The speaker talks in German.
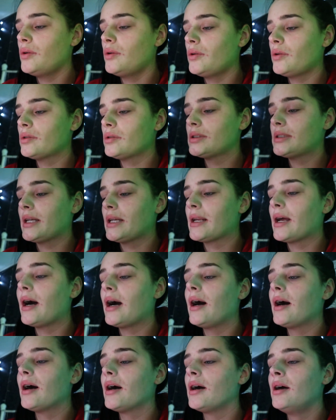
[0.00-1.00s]
Und
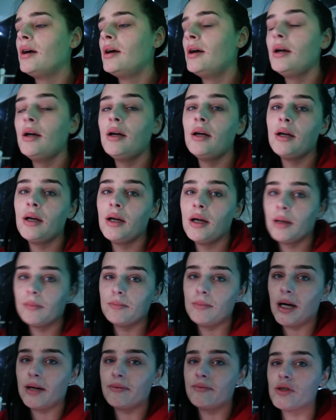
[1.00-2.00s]
danach
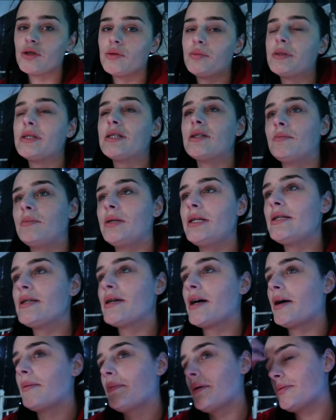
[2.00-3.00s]
machen wir so ein bisschen
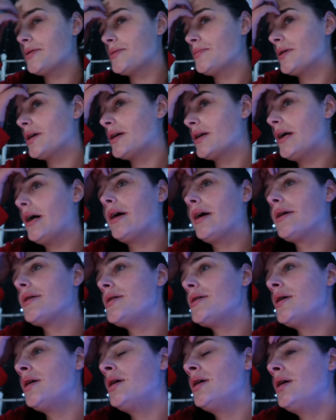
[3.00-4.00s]
Me-Time, habe ich mir gedacht.